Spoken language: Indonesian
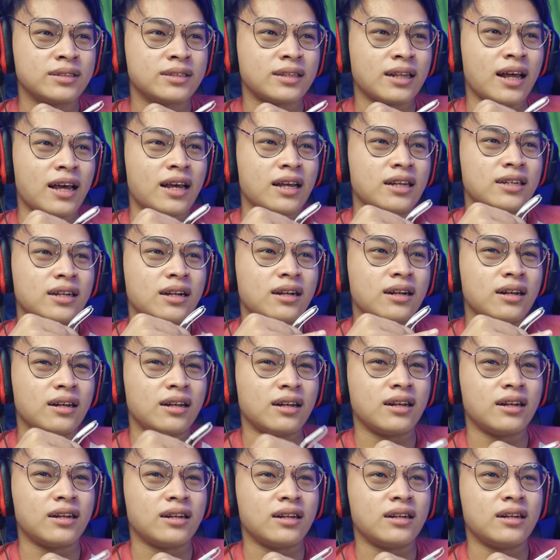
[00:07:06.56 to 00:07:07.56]
Nah,
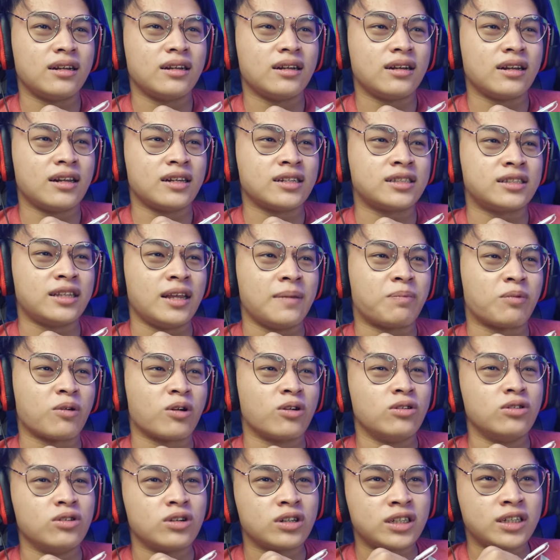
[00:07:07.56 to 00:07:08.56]
Last Day
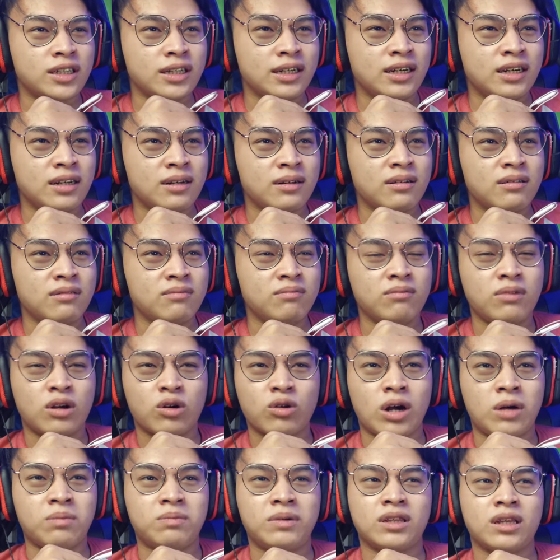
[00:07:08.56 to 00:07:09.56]
Production
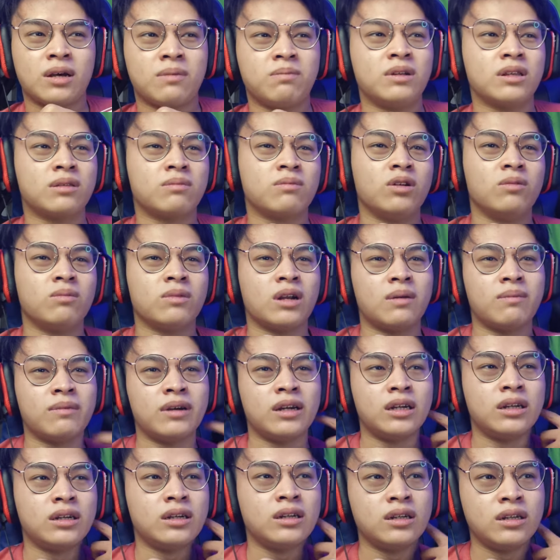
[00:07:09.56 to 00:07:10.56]
baru update-update belum
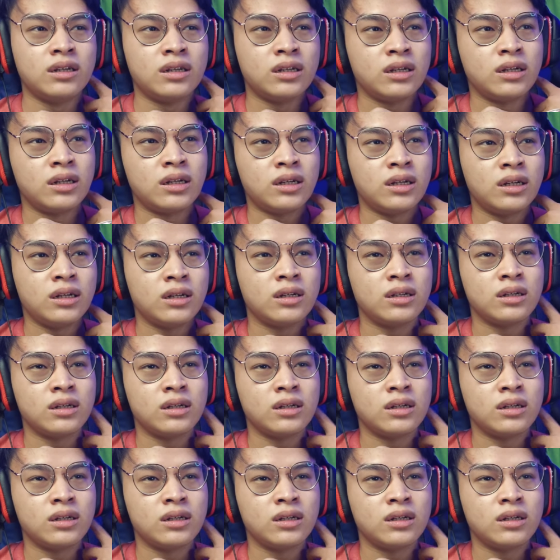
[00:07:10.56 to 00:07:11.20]
lama ini.